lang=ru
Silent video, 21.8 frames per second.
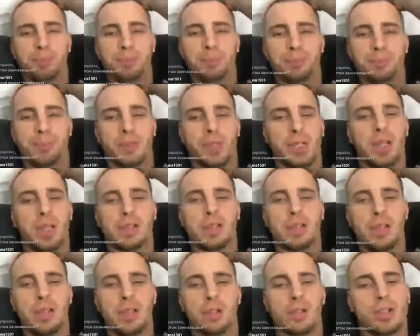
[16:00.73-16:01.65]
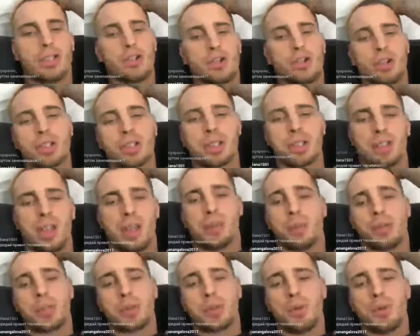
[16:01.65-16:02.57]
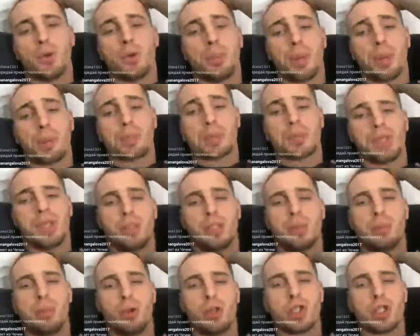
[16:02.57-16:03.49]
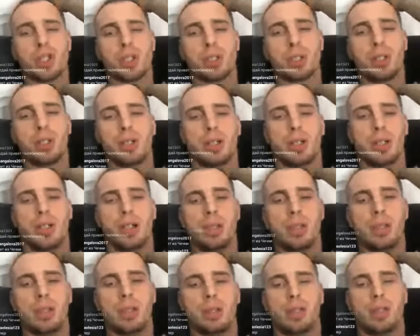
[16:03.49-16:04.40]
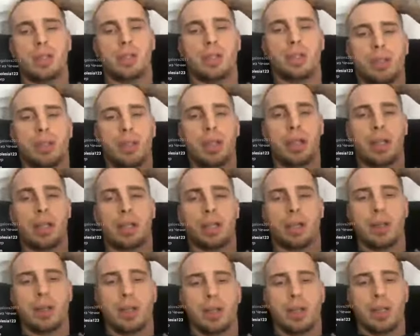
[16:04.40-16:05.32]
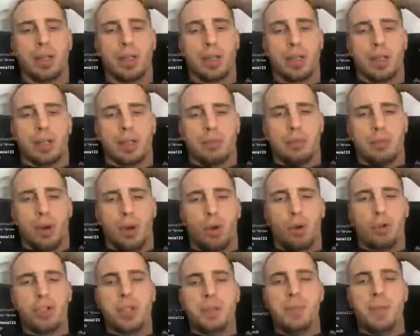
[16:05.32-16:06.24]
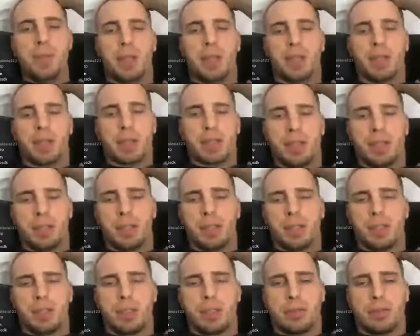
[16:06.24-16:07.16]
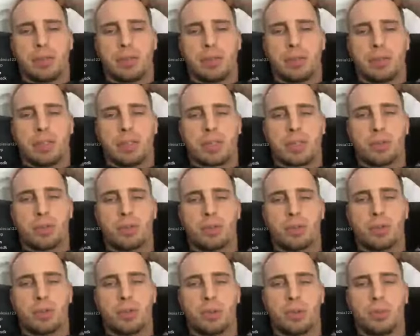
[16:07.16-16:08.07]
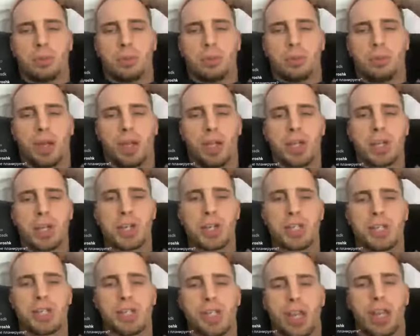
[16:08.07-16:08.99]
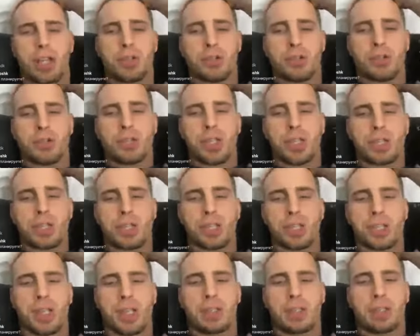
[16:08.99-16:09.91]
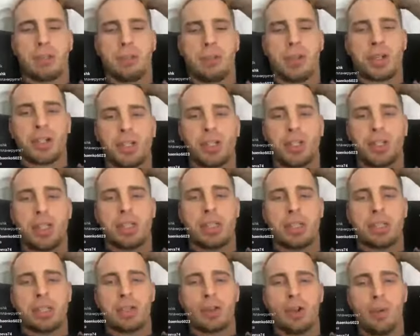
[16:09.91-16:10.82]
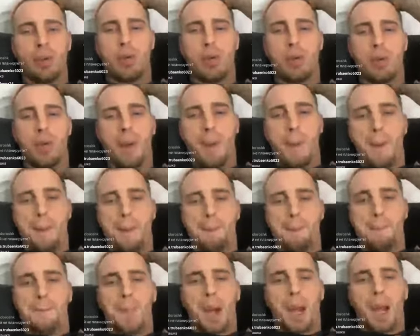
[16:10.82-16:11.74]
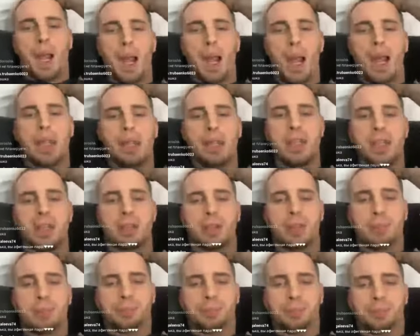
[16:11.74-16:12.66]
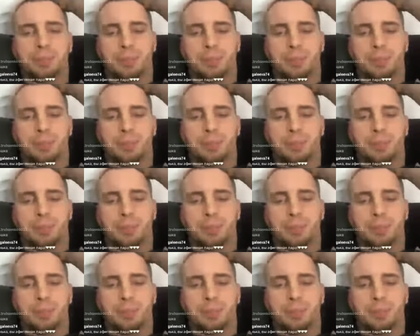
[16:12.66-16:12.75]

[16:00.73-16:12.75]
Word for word: Угу. Нет, не, еще раз, я просто могу пропустить. Ты больше и, и так. Могу тебе это сделать. Вот, засунуть что-нибудь. Покажи Сашу. Саша занята. Ваши дети знакомы? Пока нет.